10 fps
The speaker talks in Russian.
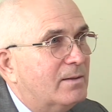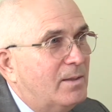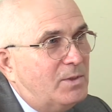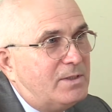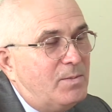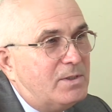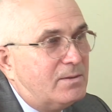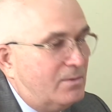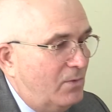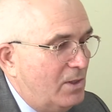Да мы сами
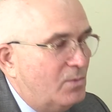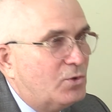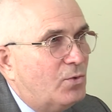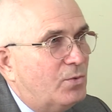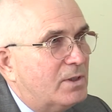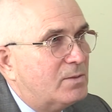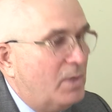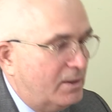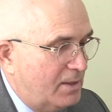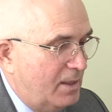видим, что у нас
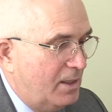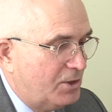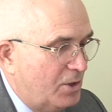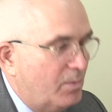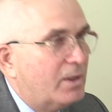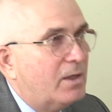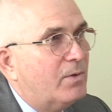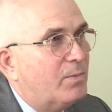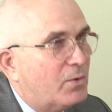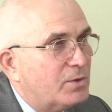масса и ошибок, и
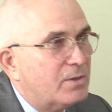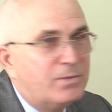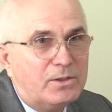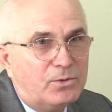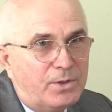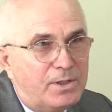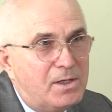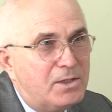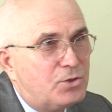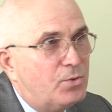вопросов, которые
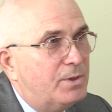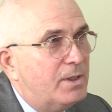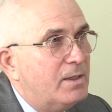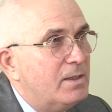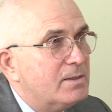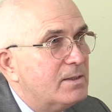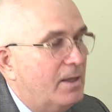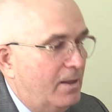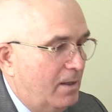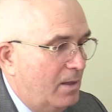нерешенные есть
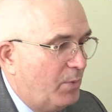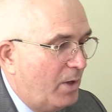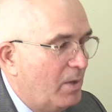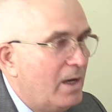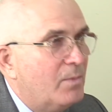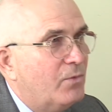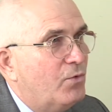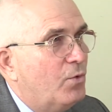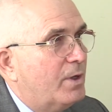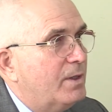и проблем в
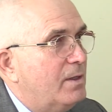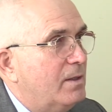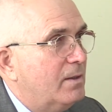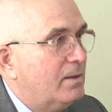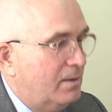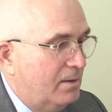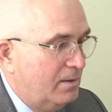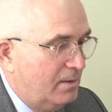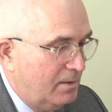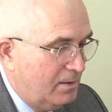городе,
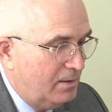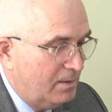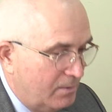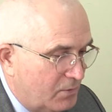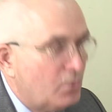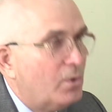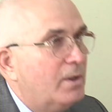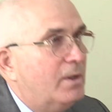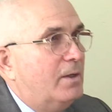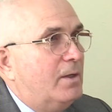и, и, все.
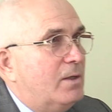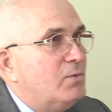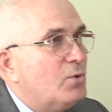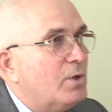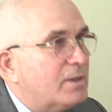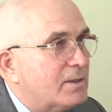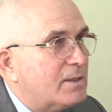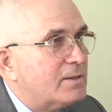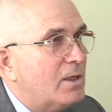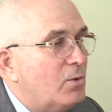И все это
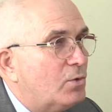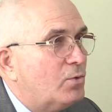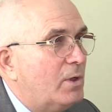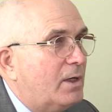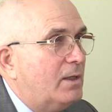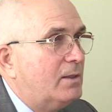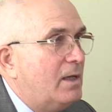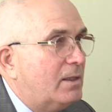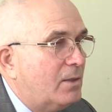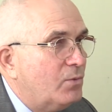создает только
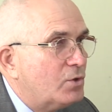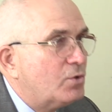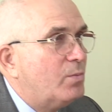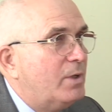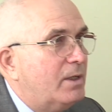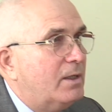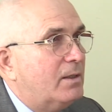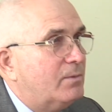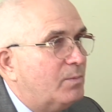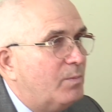для того, чтобы
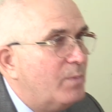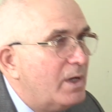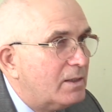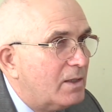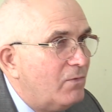мы это